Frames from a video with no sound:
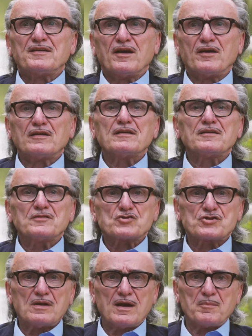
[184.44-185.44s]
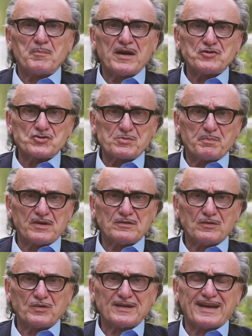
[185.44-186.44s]
ich eigentlich ein stiller Mensch
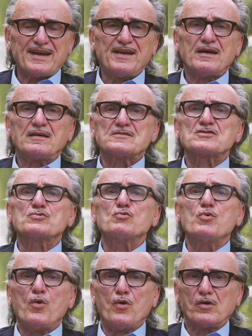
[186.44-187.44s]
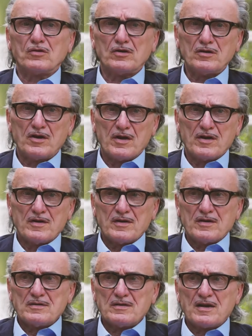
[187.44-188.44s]
bin und eher zuhöre,
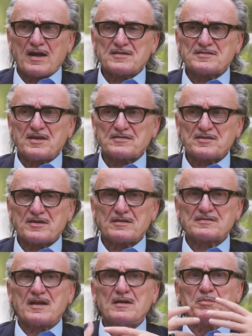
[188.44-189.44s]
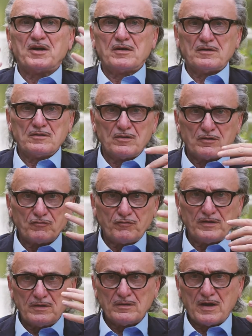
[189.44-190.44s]
als dass ich selber
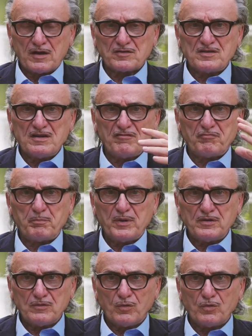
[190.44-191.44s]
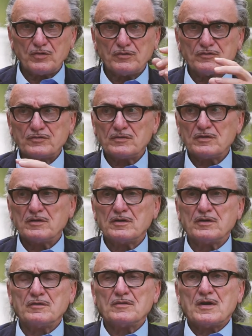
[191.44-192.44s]
irgendwie aktiv bin und
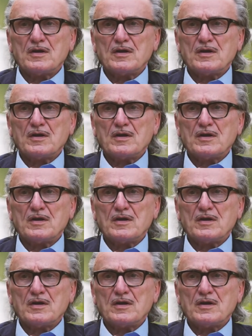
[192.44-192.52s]
äh,